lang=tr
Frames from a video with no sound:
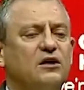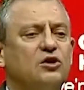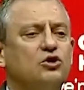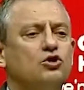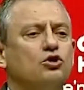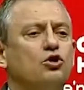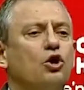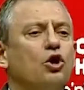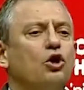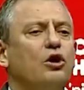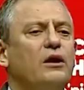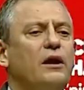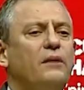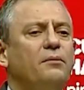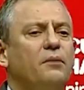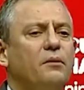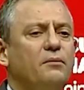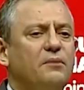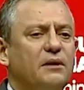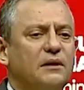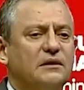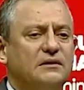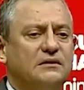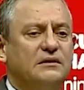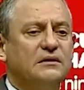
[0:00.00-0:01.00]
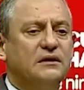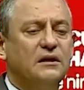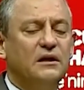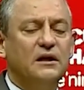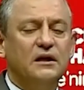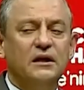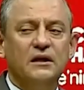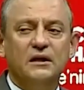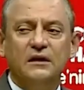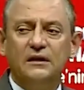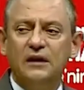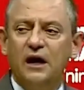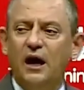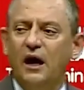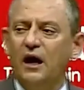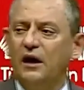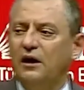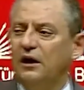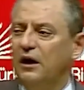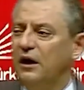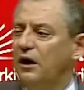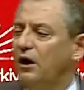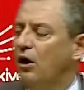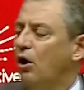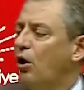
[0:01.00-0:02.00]
söylemimiz
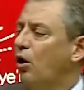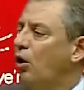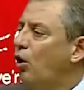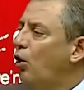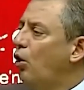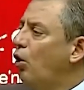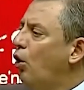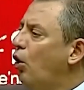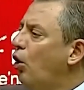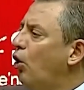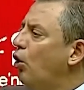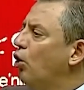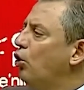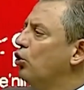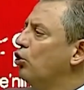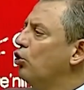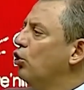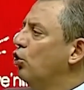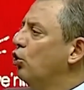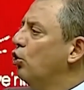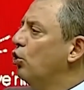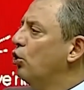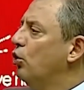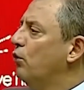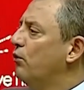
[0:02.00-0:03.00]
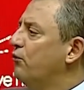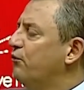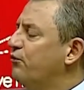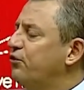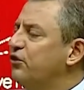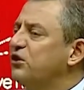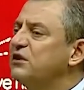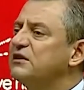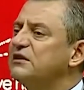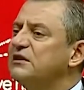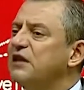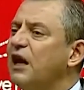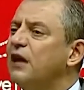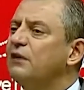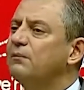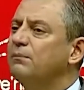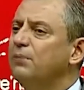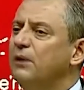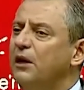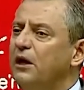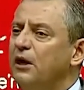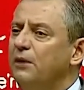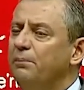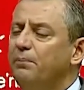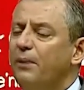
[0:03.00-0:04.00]
yani o oyu fırsat
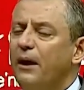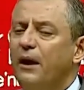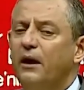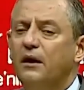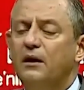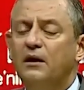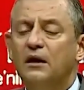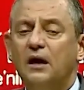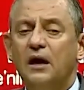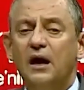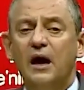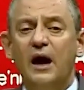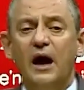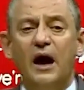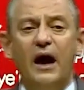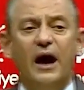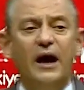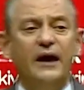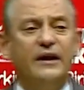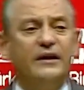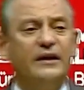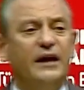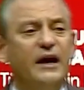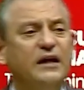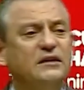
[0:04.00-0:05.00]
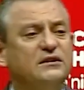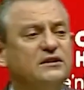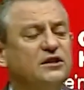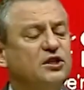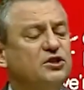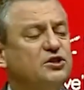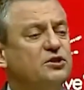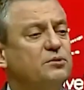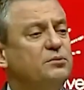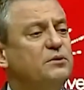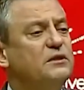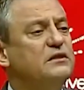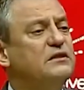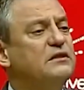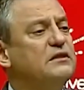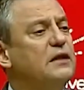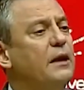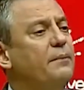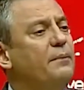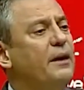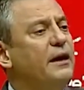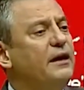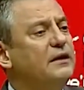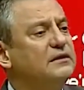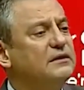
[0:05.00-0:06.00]
bilip erken seçim
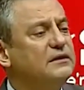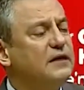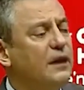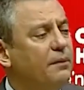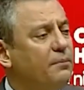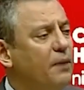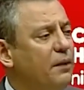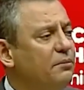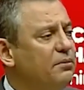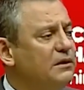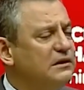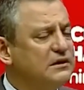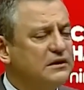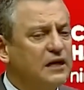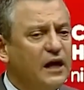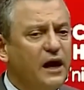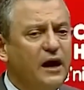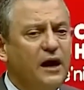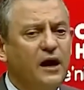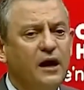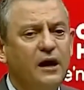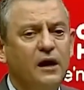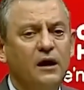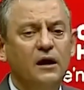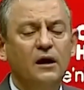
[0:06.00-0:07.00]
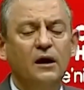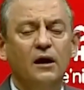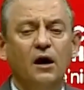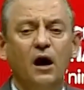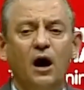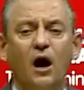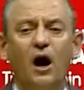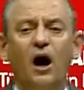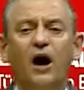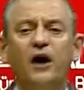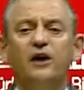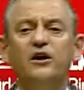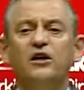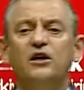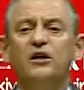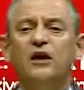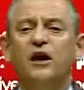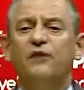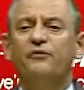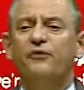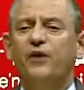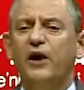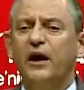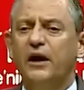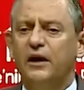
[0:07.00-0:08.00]
istemeyiz dememizle aynı
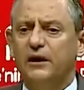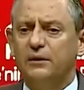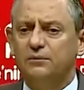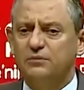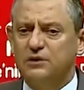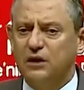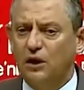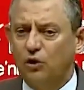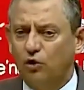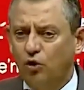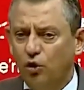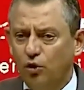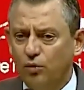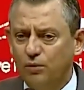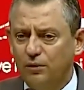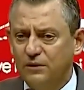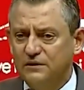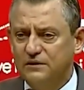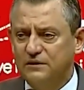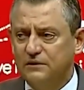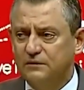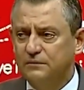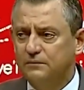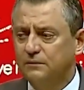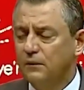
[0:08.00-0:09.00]
kefeye kimse koymasın.